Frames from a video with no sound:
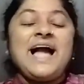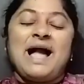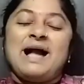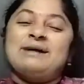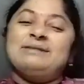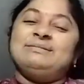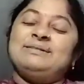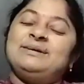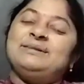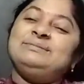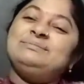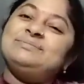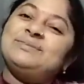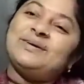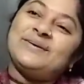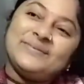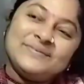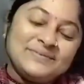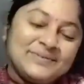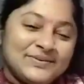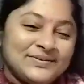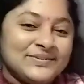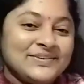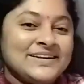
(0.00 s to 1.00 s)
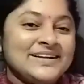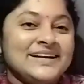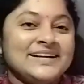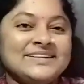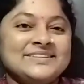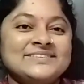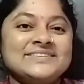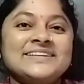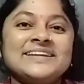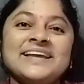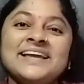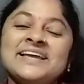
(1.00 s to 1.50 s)
আমার মন রক্ষা
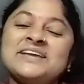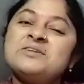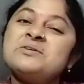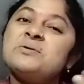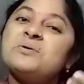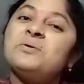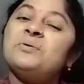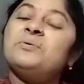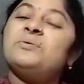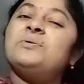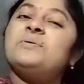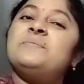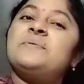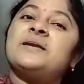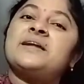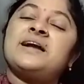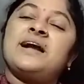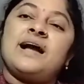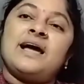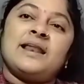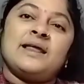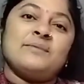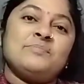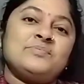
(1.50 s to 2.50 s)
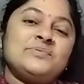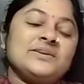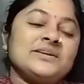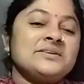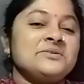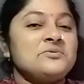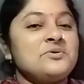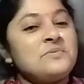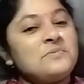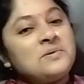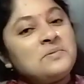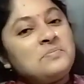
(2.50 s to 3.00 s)
করে ও আমার খারাপটাকে
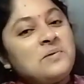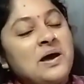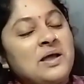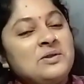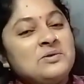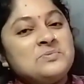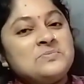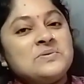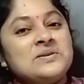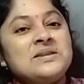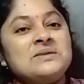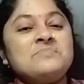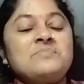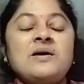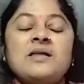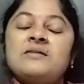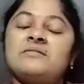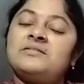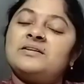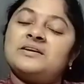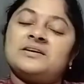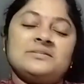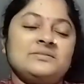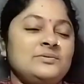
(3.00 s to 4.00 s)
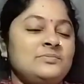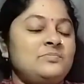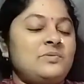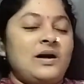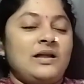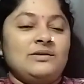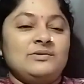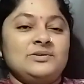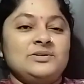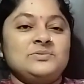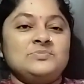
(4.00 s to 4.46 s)
আমার ভালো বলে ভালোটাকে তো ভালোই